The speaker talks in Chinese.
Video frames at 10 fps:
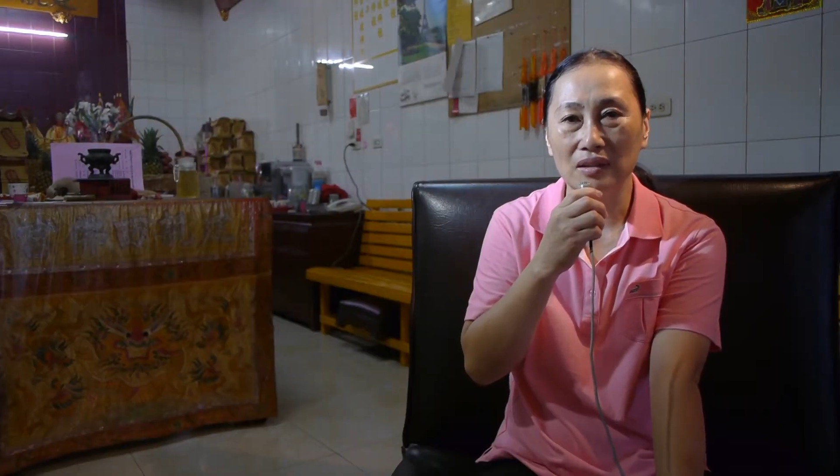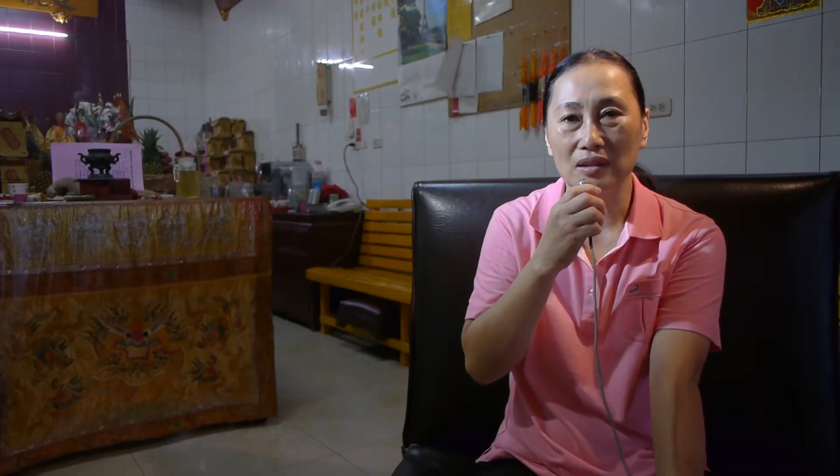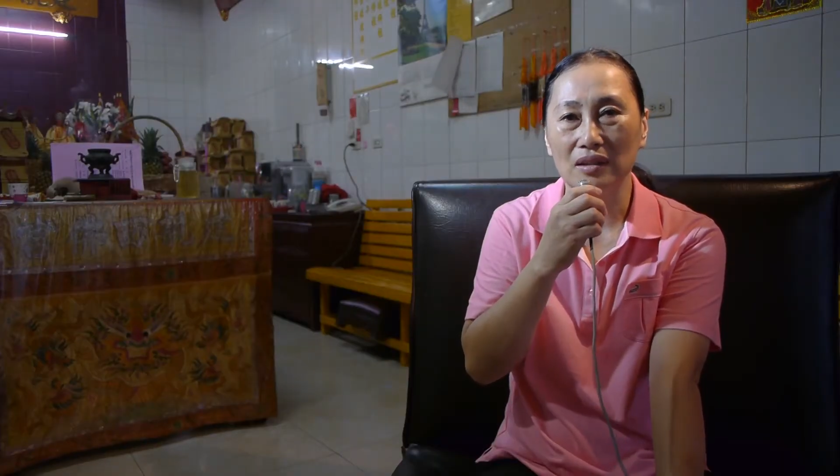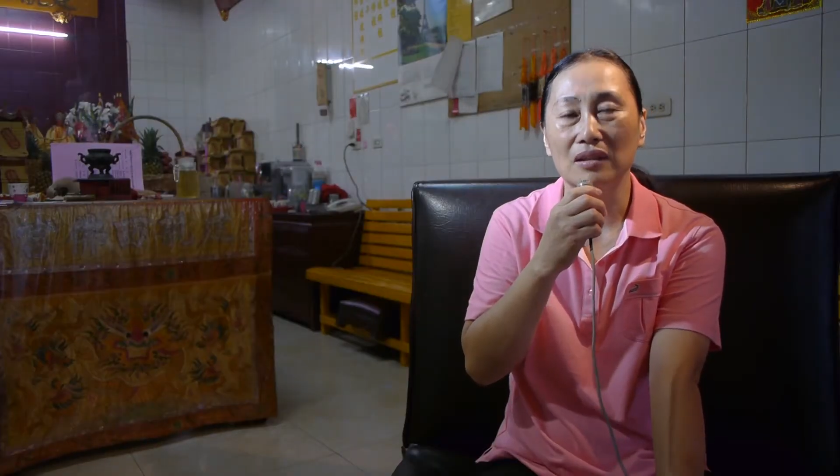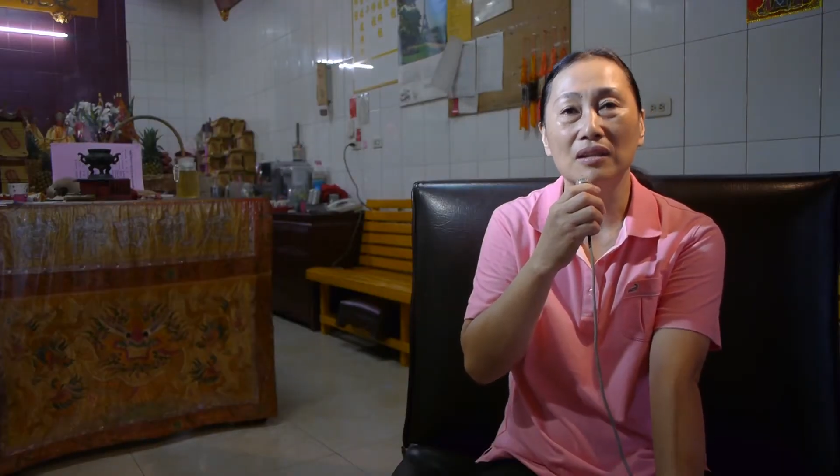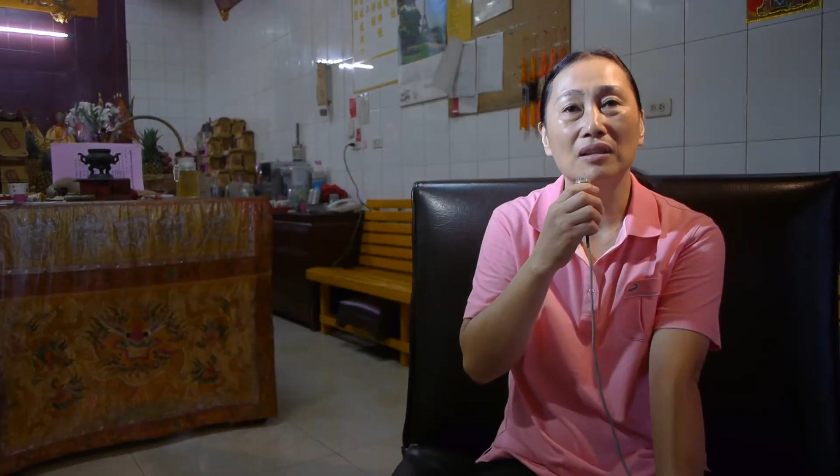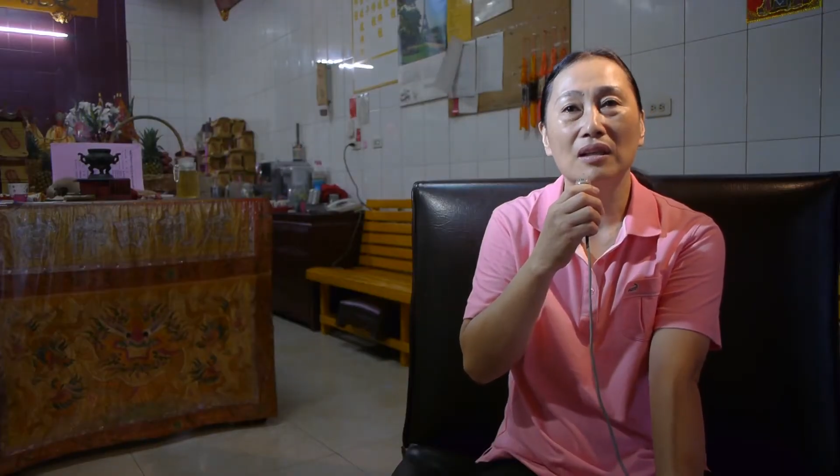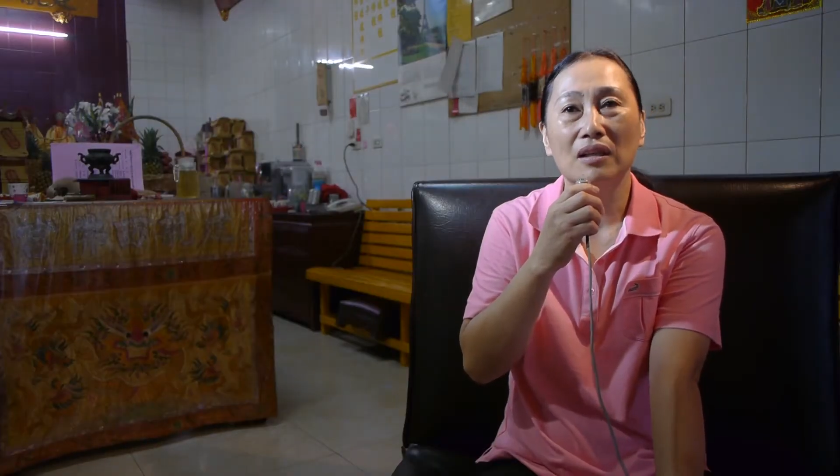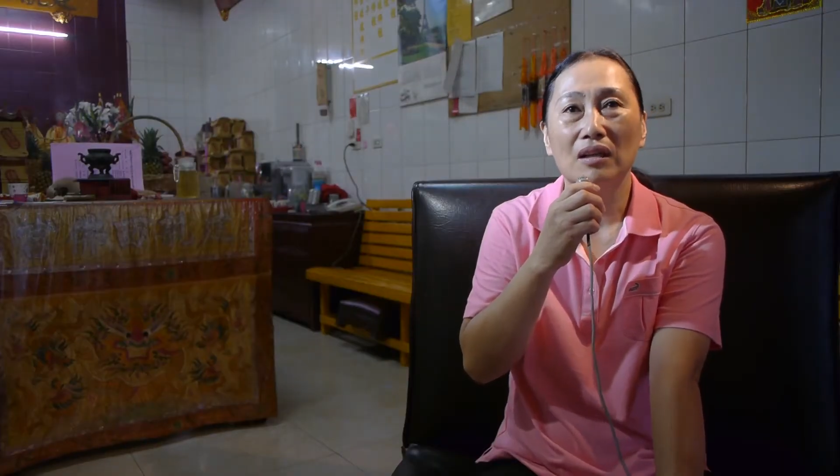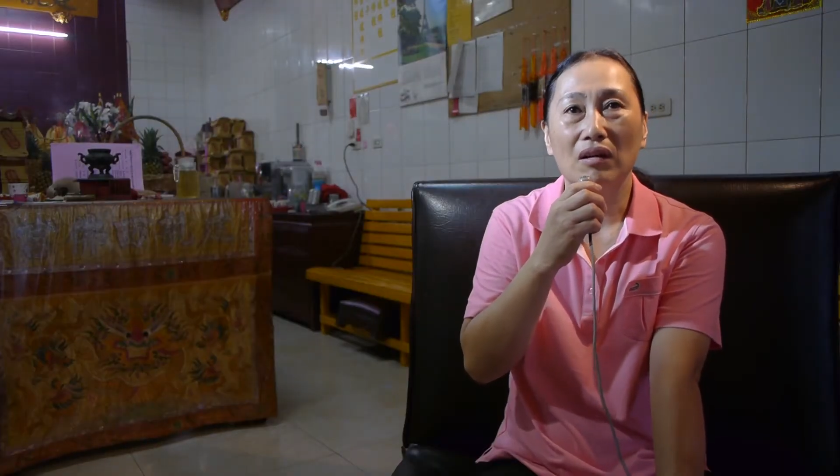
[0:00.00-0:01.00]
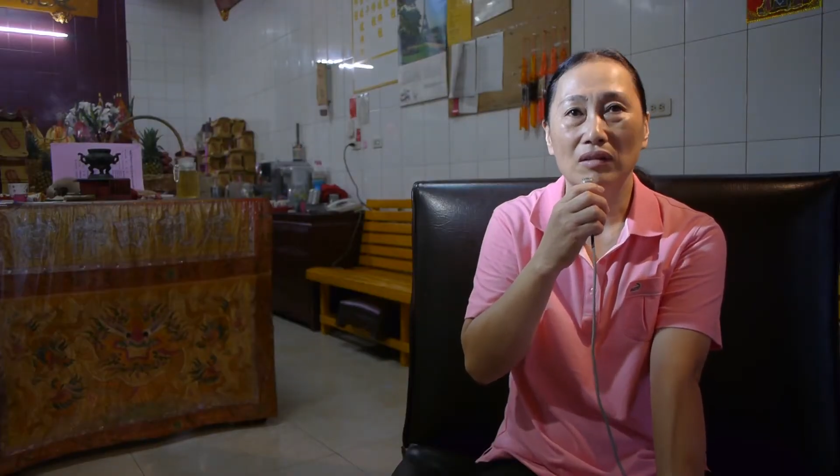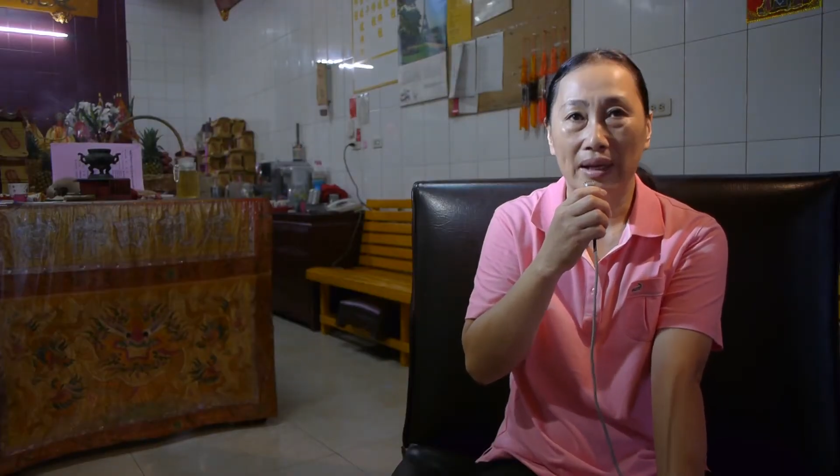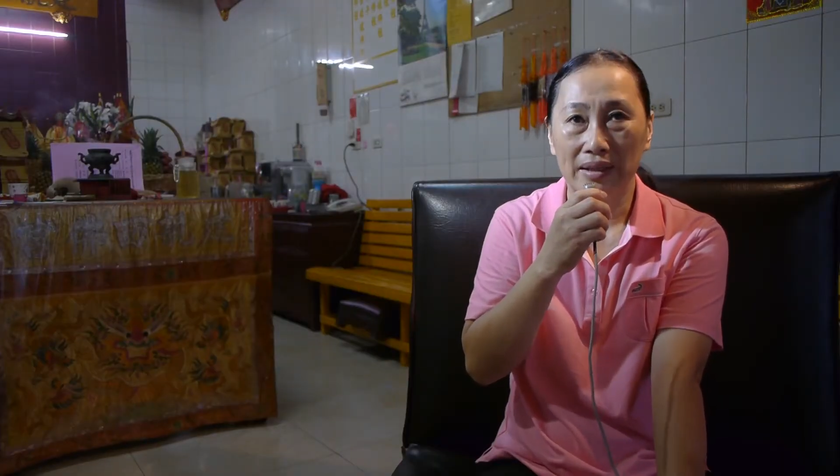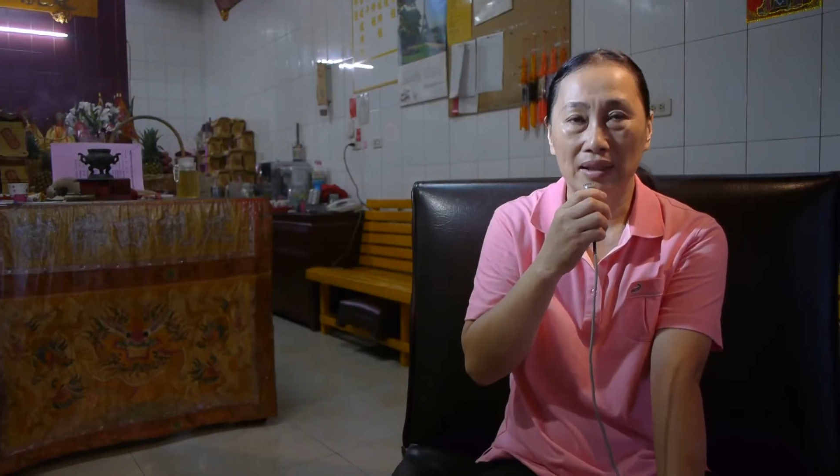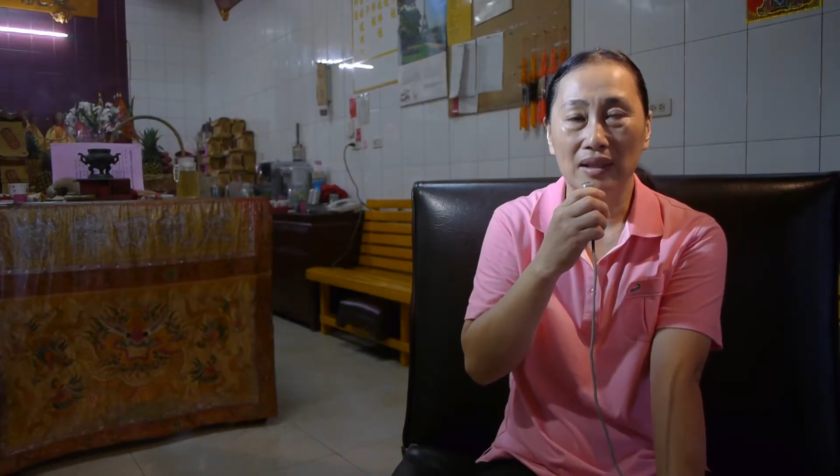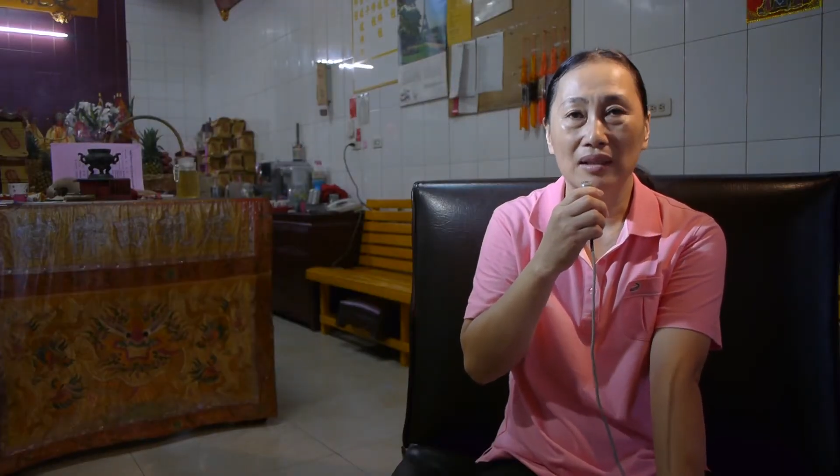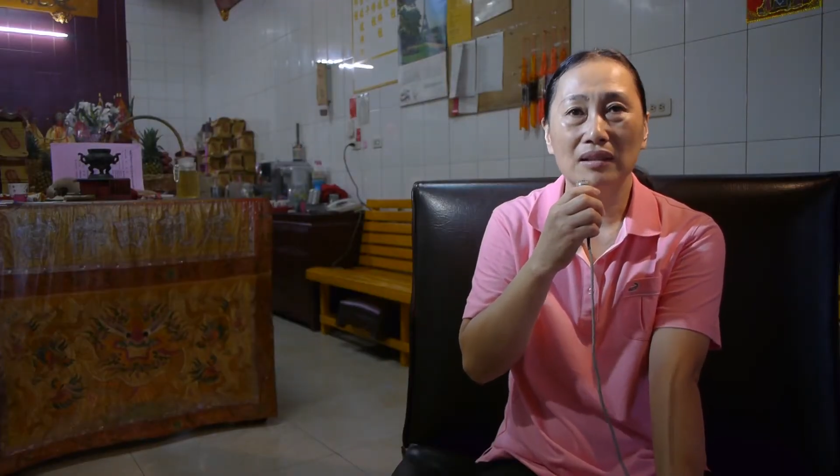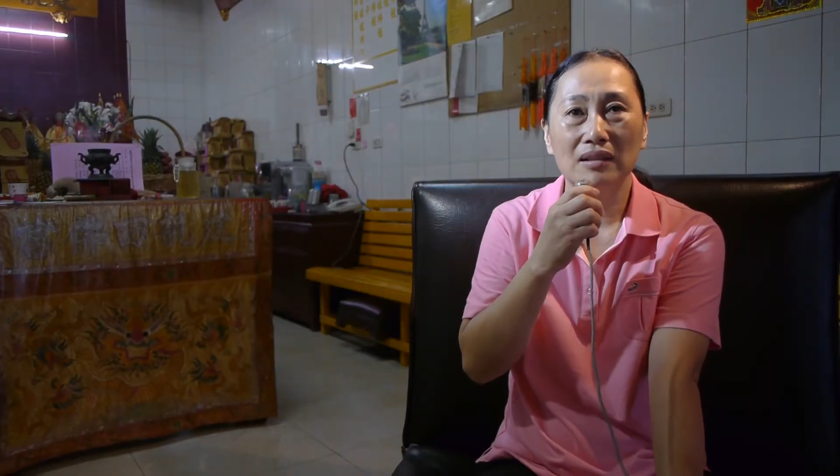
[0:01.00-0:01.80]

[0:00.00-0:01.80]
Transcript: 信带着，